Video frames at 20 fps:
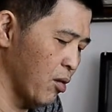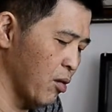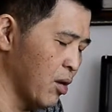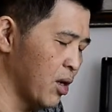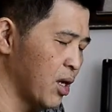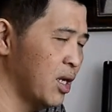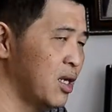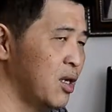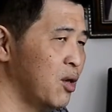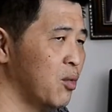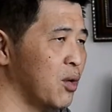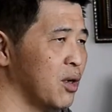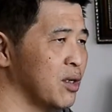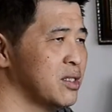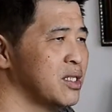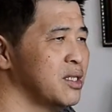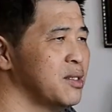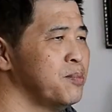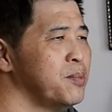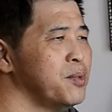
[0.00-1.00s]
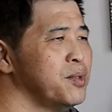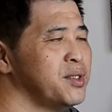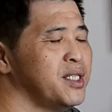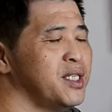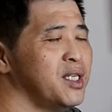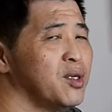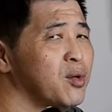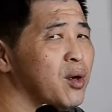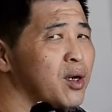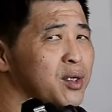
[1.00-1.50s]
可能我是不
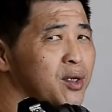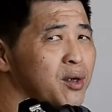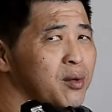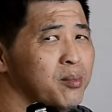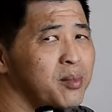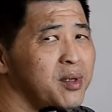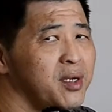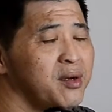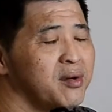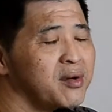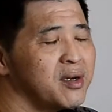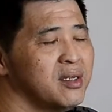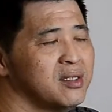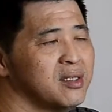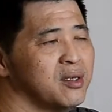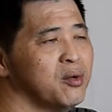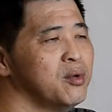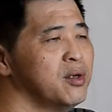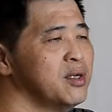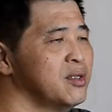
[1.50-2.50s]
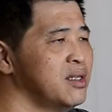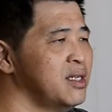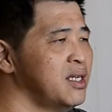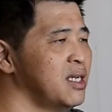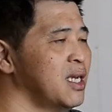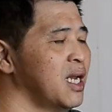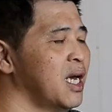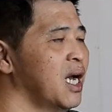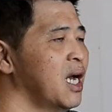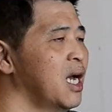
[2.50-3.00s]
习惯用 r 人的问题
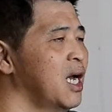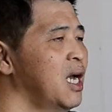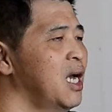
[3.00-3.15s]
啦。